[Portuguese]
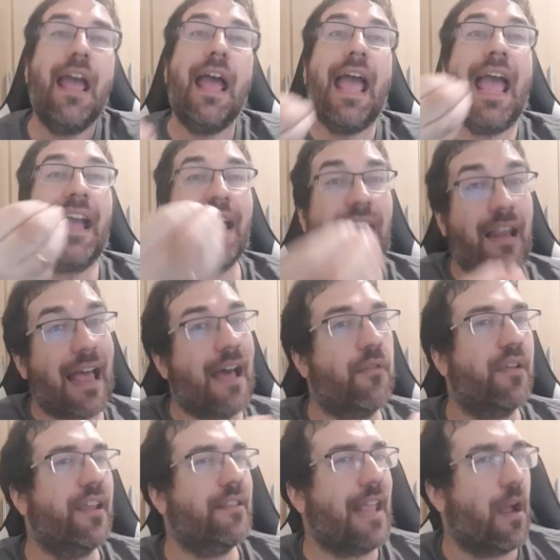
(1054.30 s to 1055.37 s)
É claro
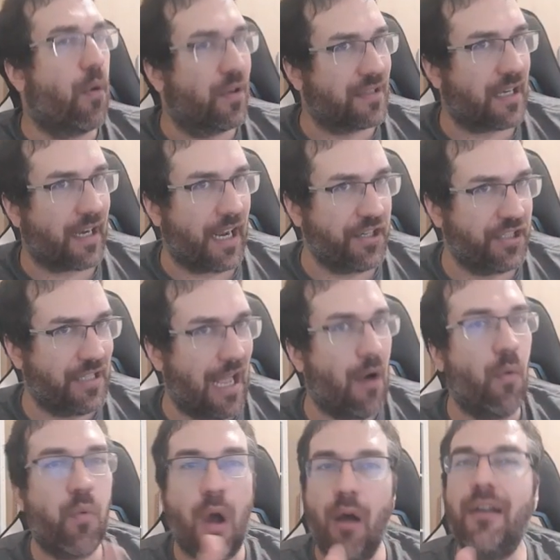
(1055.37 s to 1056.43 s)
que tem outra questão.
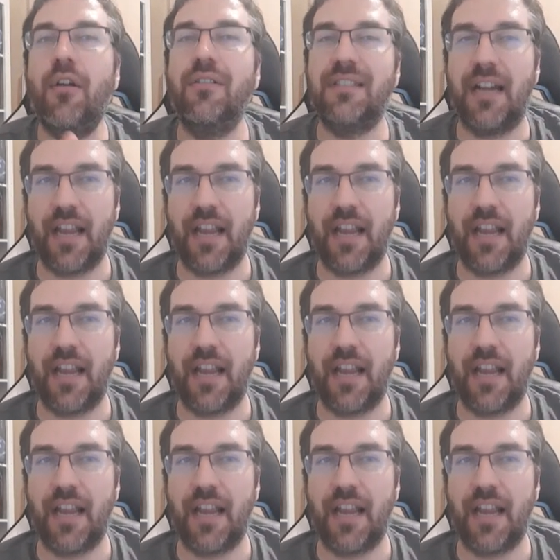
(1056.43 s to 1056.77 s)
Qual que é outra